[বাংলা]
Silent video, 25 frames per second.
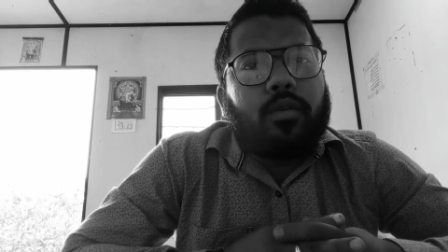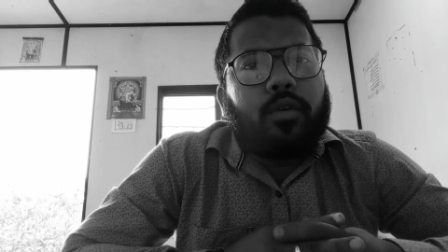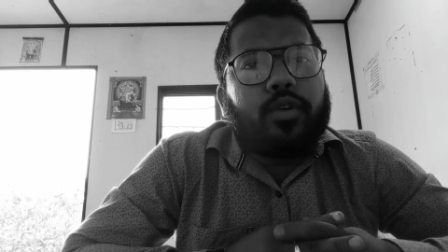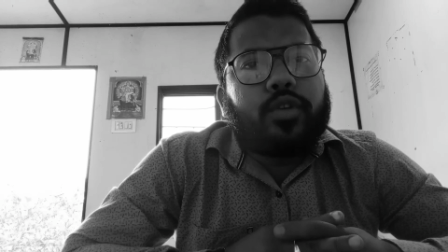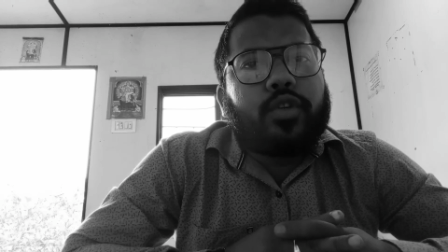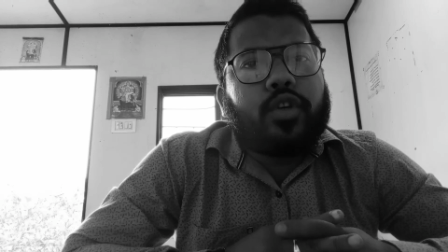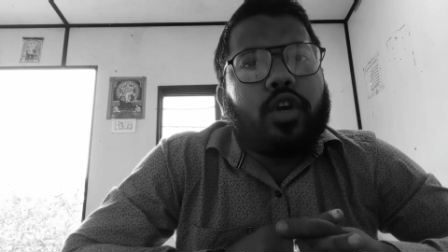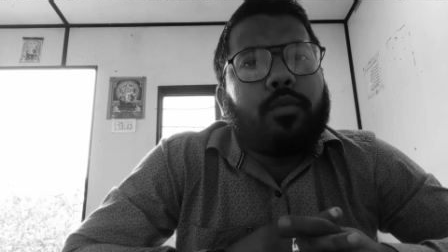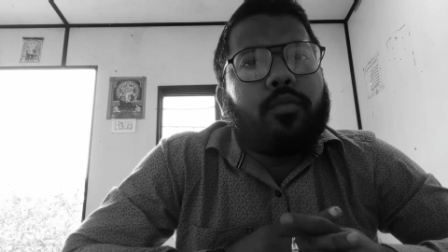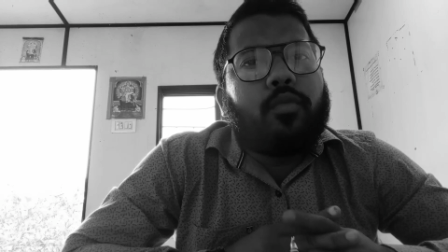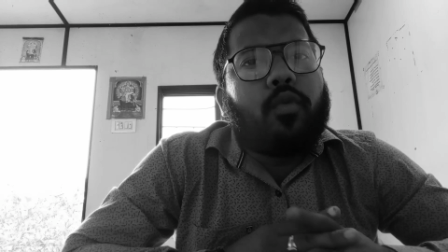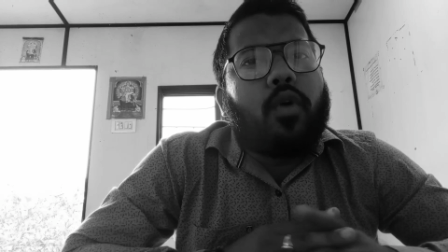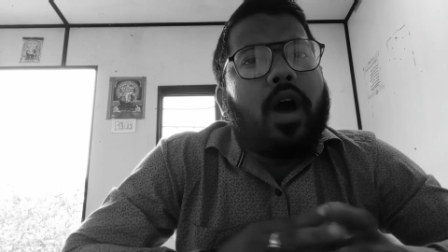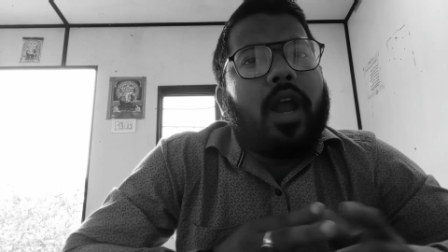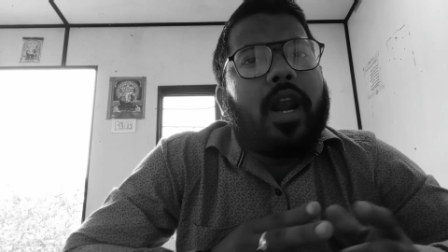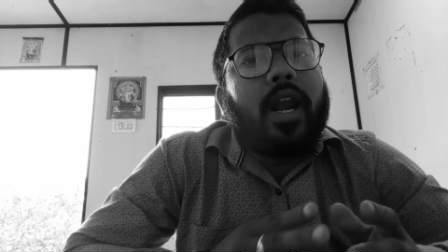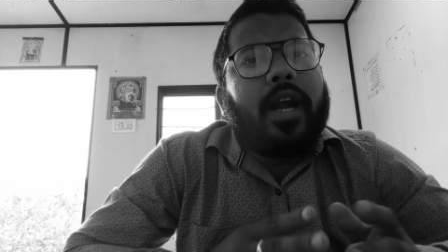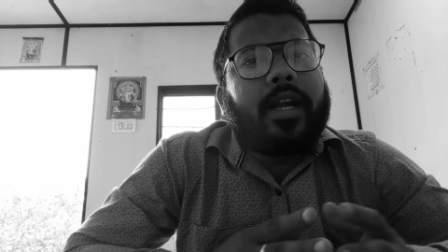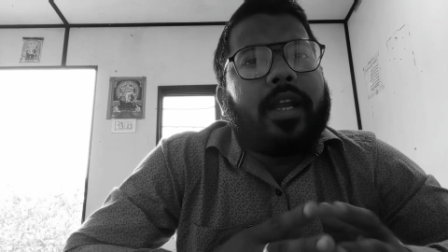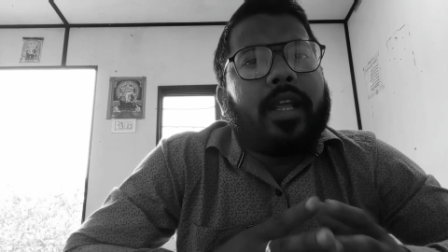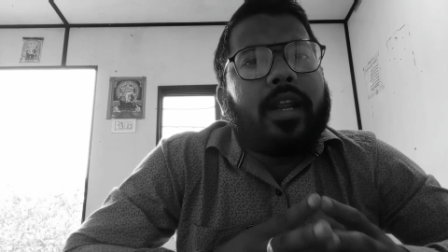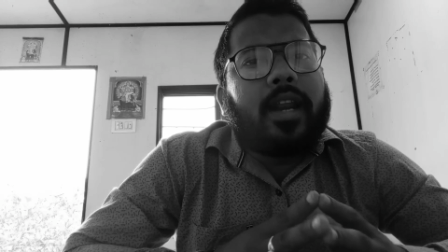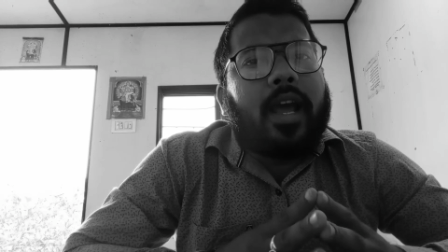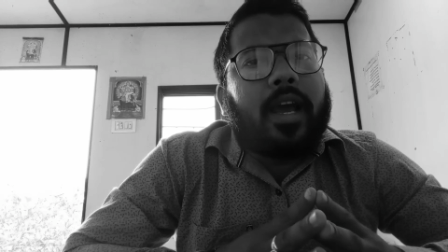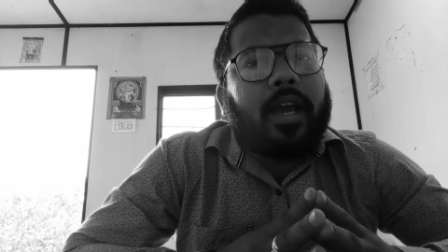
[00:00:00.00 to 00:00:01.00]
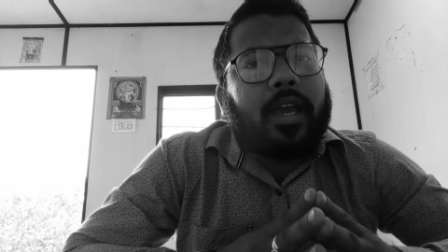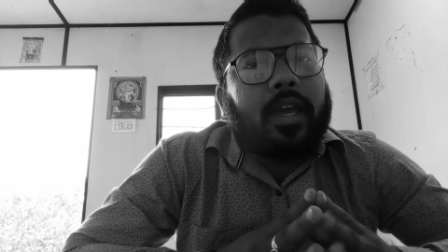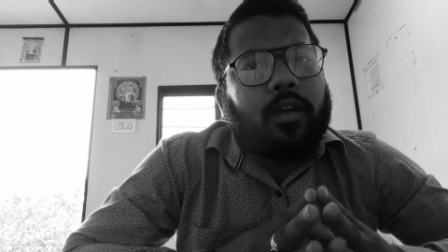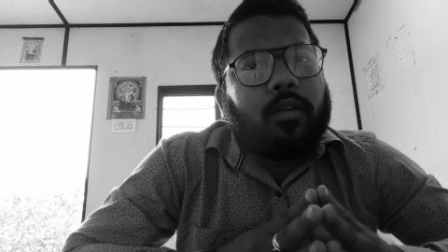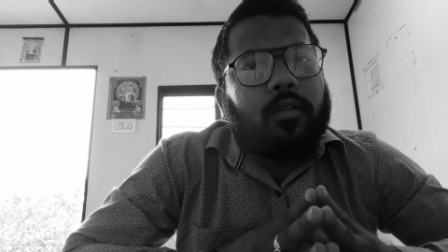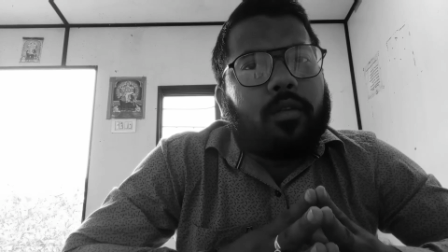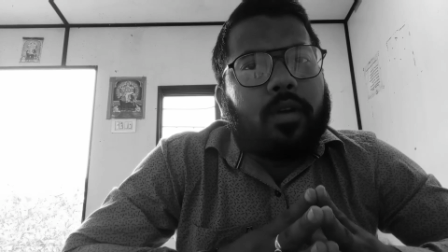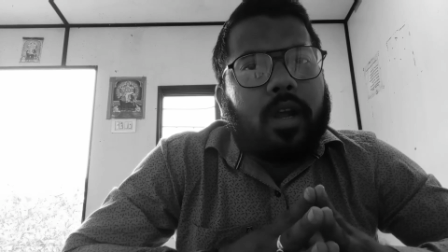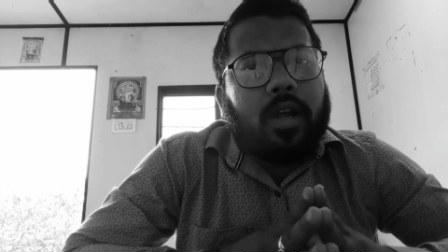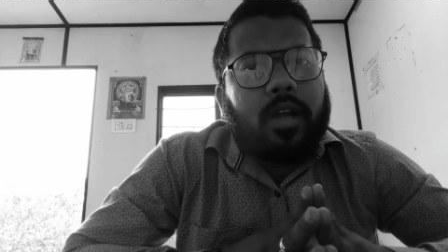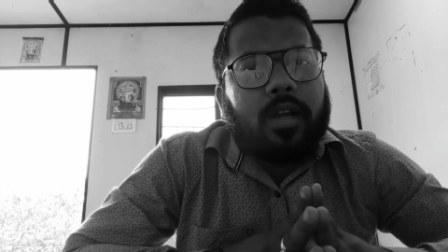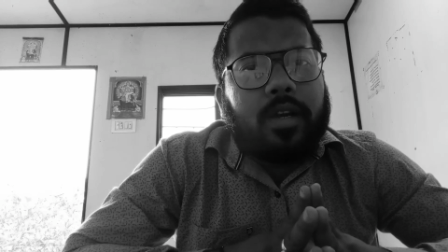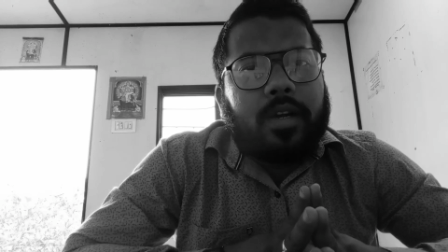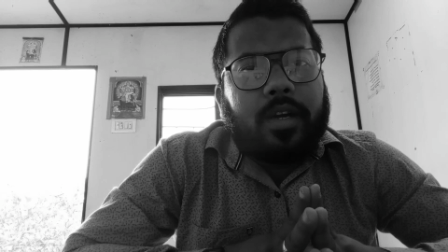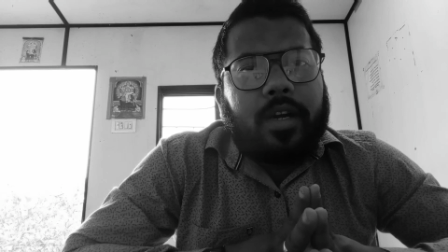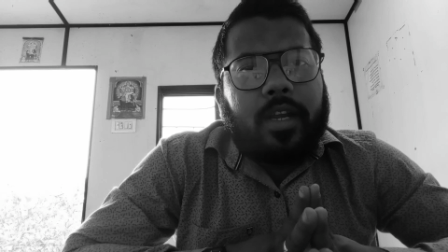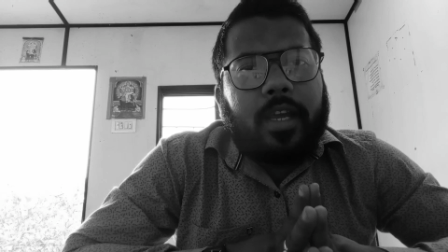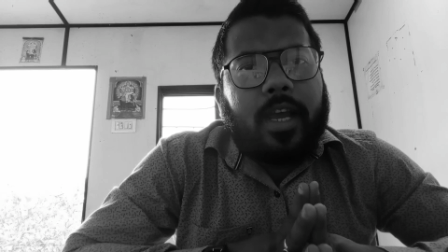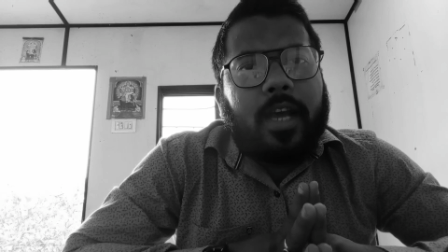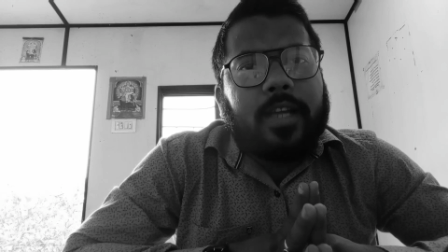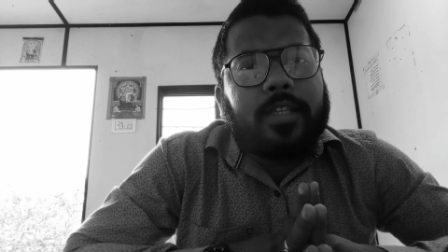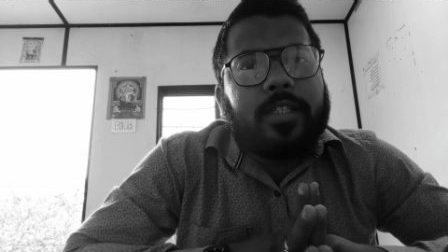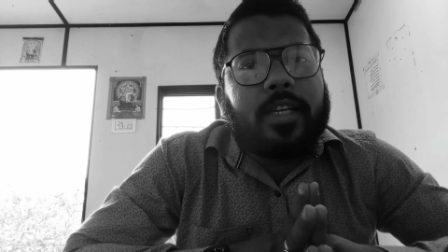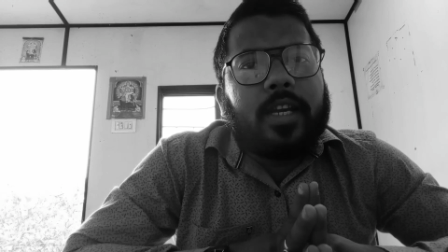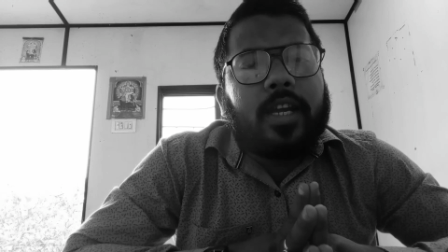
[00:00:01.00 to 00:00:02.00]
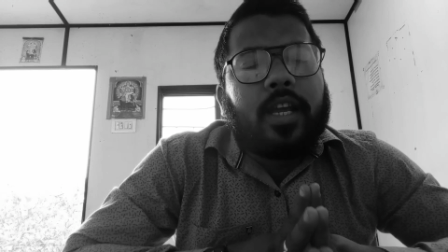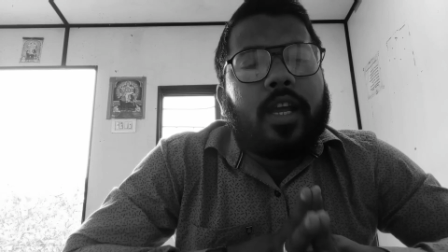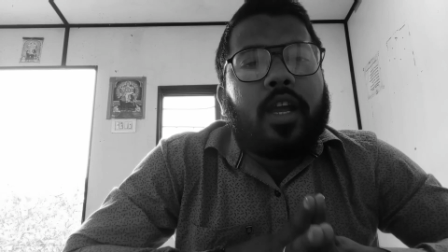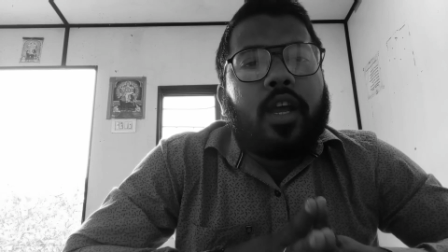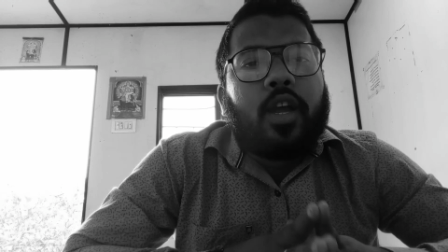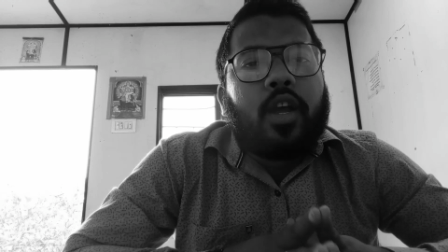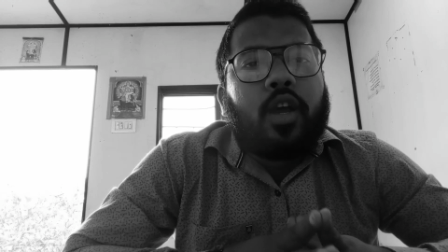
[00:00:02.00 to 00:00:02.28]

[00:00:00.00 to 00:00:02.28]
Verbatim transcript: ওইসব ওয়ালেটে রাখে ওরা ঠিক আছে